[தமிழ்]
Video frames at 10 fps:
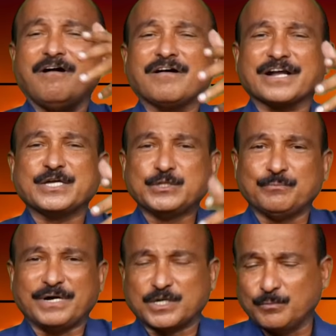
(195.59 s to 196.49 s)

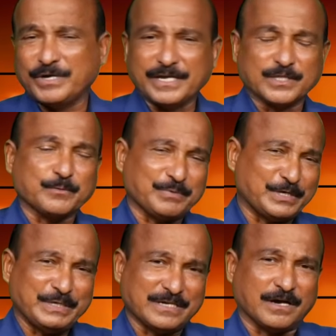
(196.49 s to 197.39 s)
ஆராய்ந்து பார்க்க முடியாத
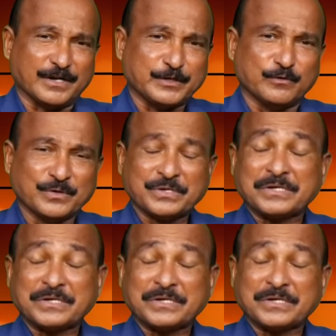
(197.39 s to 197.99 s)
பெரிய காரியம்